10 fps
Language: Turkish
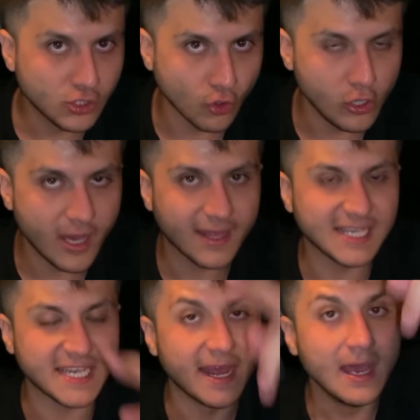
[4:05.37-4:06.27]
söylüyor
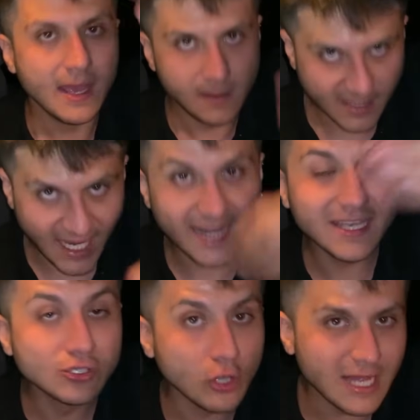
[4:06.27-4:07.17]
arkadaşlar.
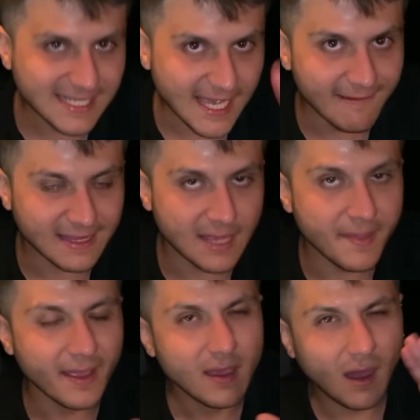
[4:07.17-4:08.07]
Şarkıyı söylerse evet
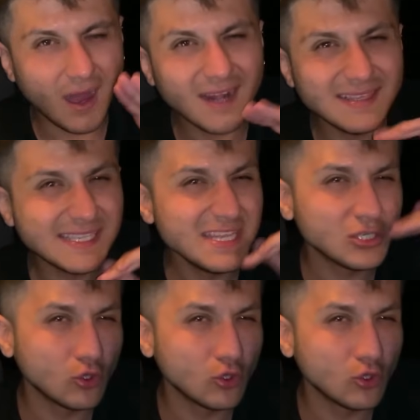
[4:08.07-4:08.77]
demek. Hard diskin içi